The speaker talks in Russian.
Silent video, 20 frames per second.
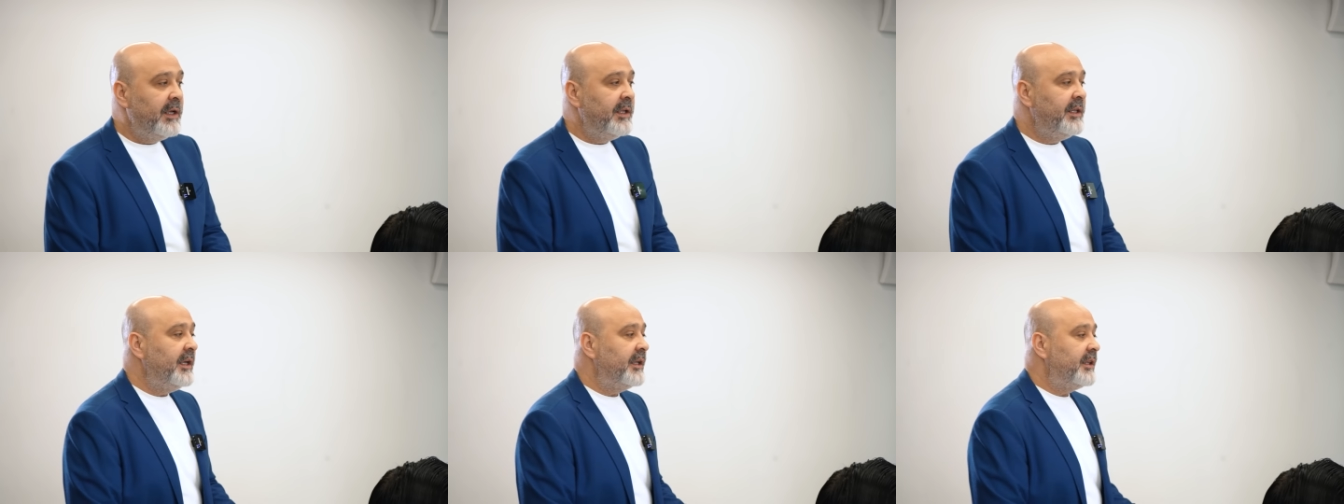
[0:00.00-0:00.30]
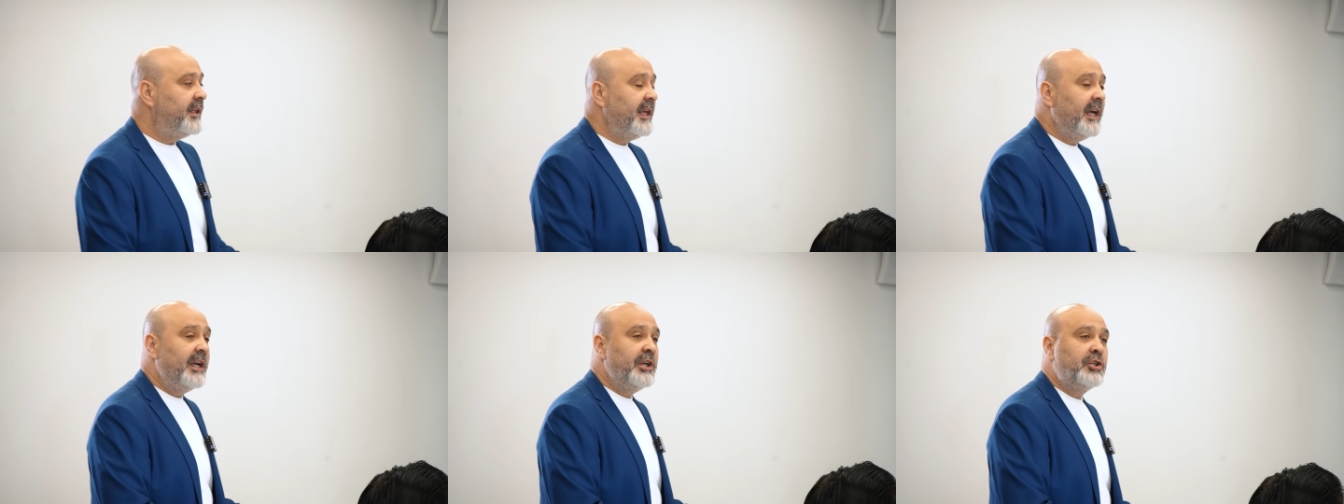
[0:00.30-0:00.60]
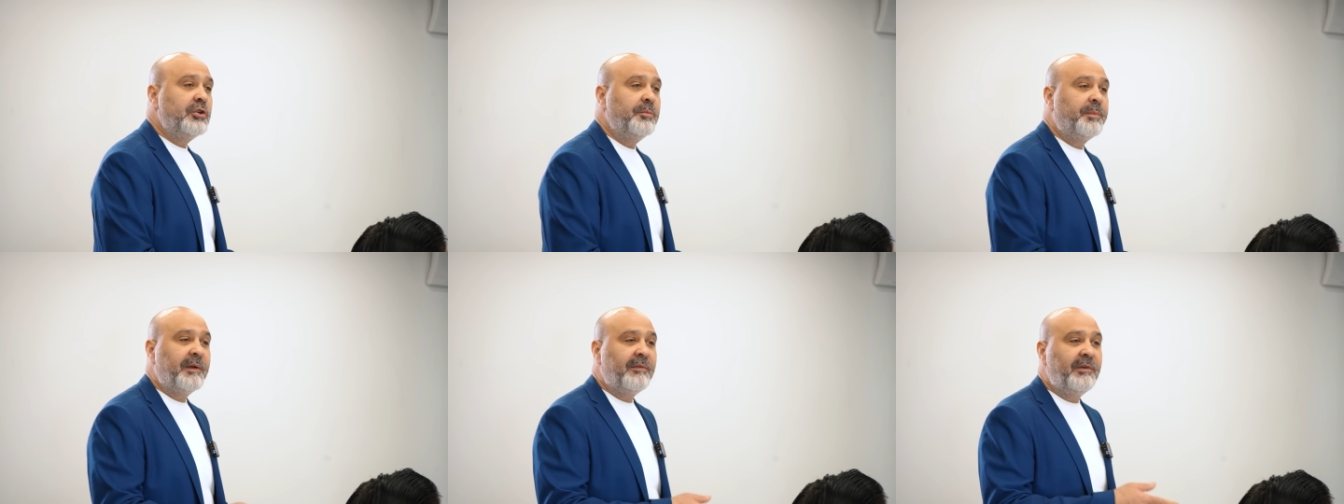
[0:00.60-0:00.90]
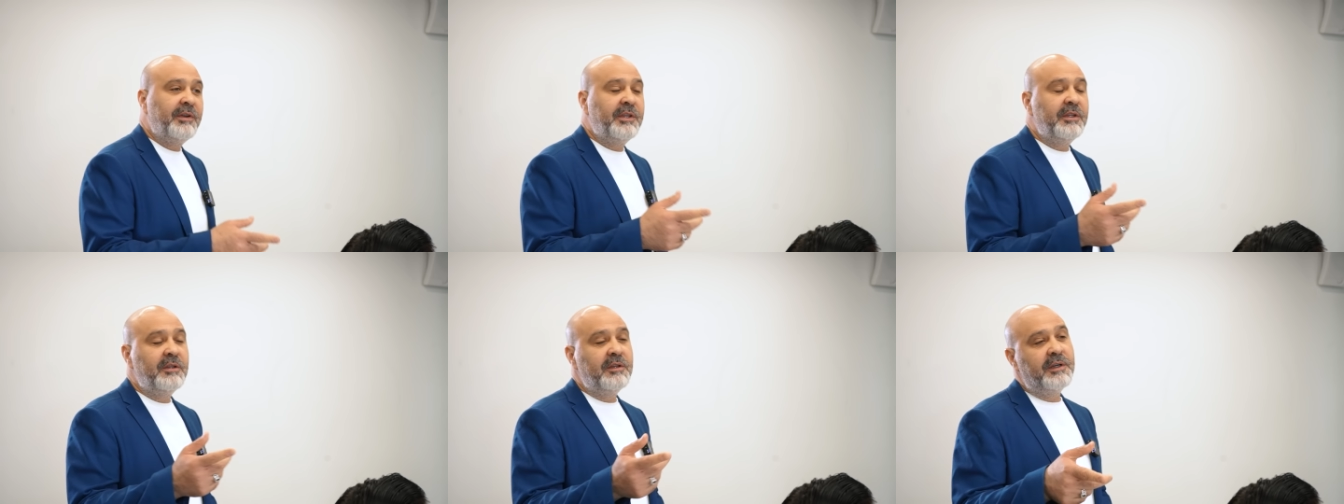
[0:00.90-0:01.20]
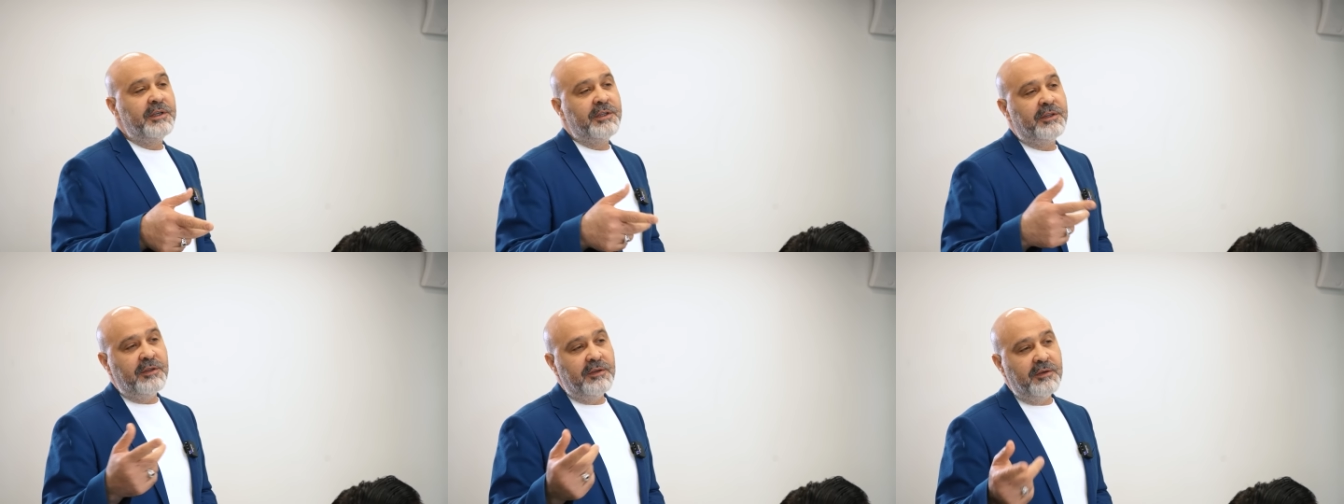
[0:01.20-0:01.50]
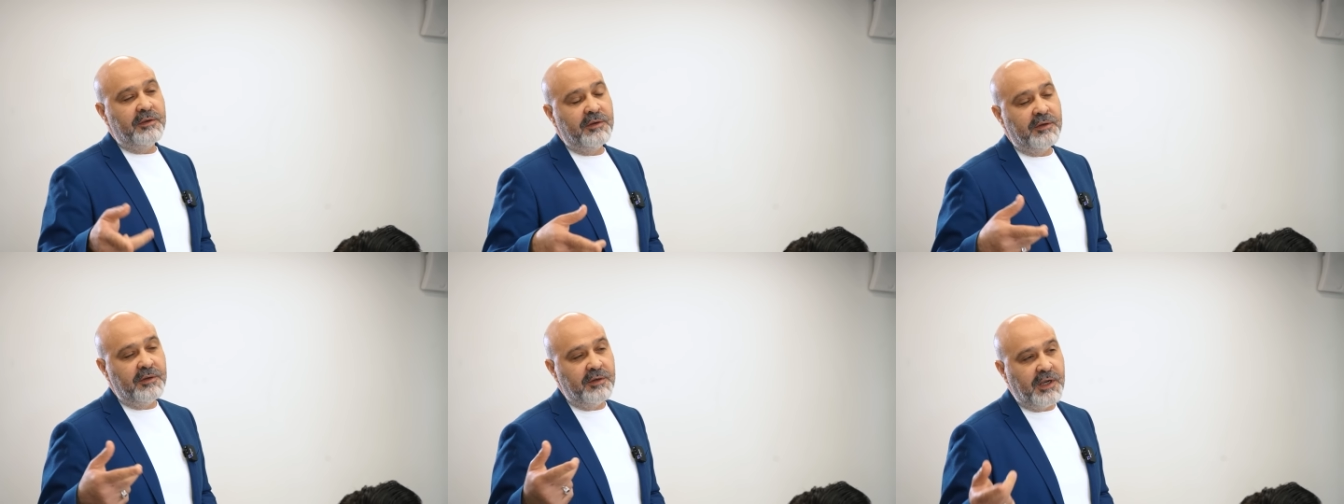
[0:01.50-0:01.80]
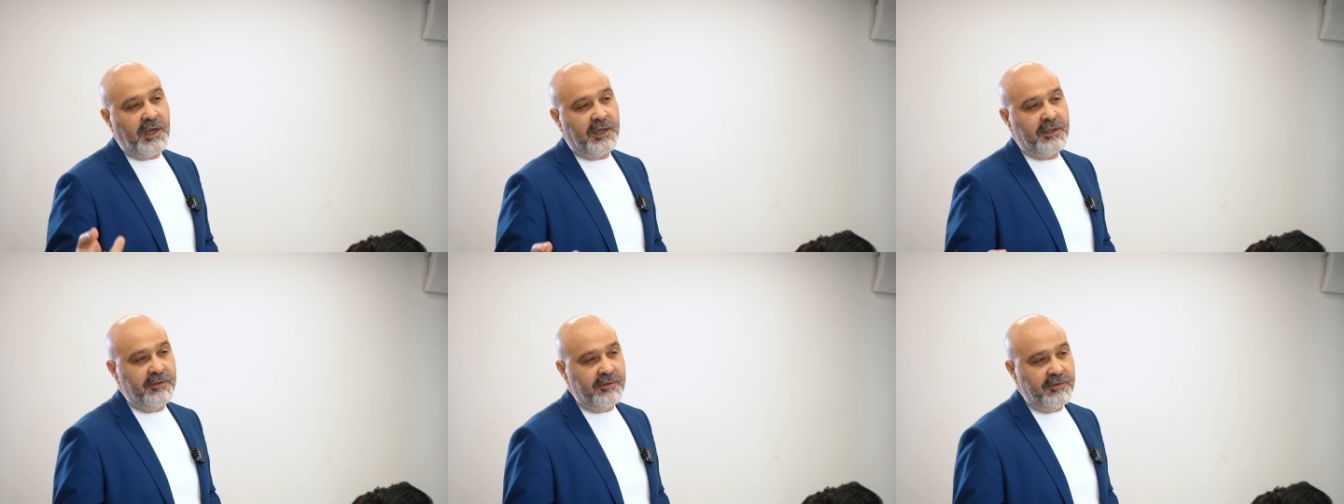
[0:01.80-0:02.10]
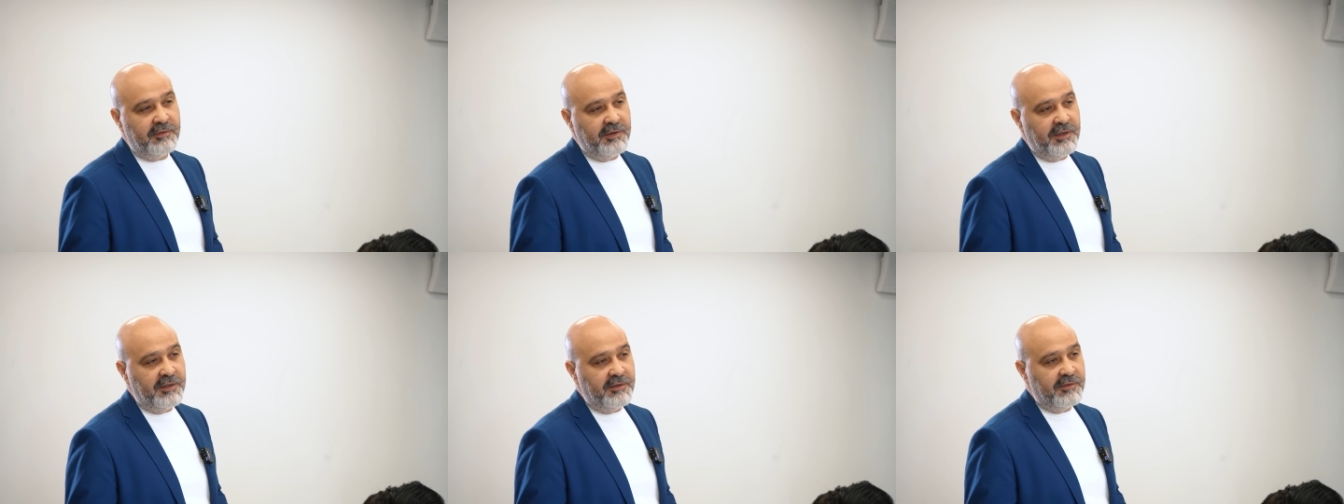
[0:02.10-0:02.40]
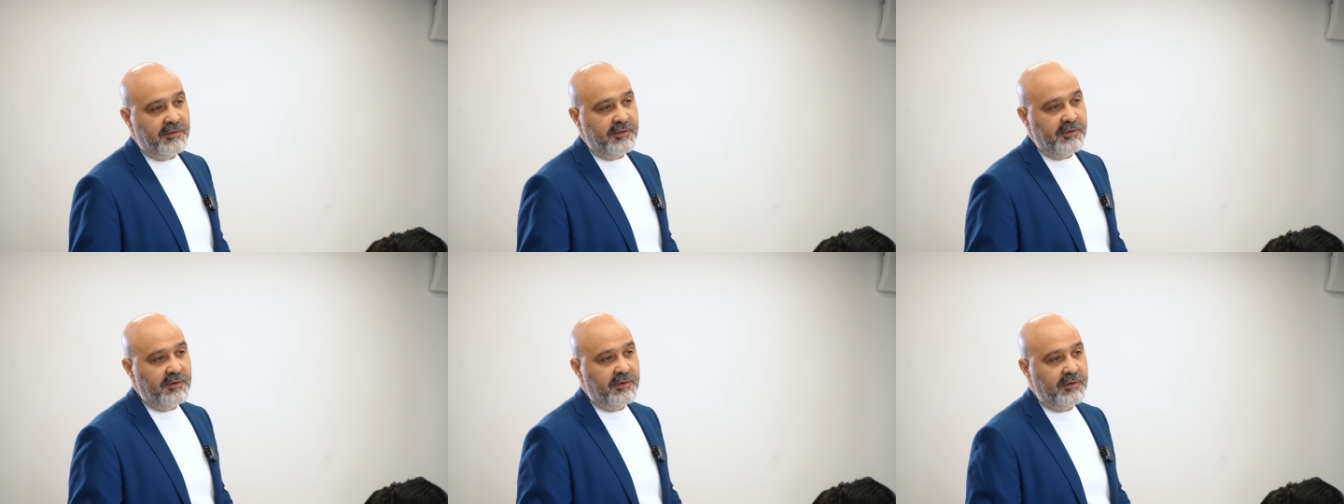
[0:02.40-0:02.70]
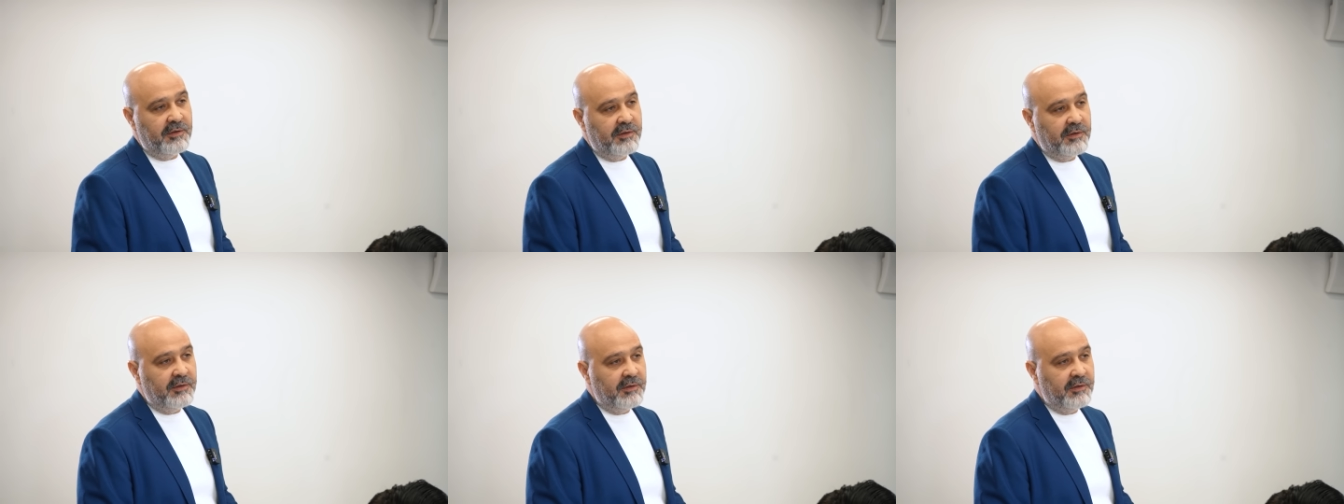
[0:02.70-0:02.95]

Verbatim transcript: Нет, я еще проводил эти, как это называется,